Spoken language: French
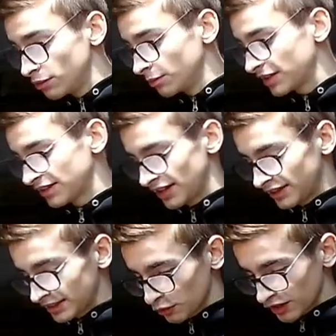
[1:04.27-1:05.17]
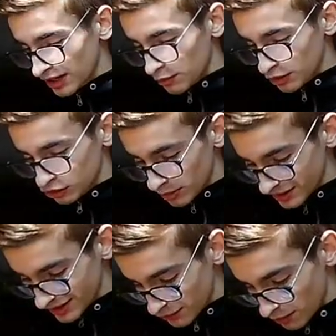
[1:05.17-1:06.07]
me casser la tête à ouvrir la boîte comme la
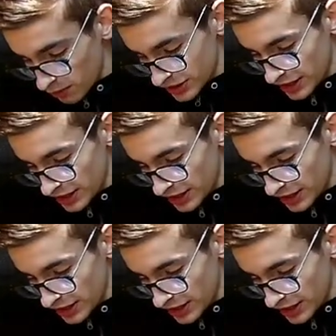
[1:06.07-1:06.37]
dernière fois où j'ai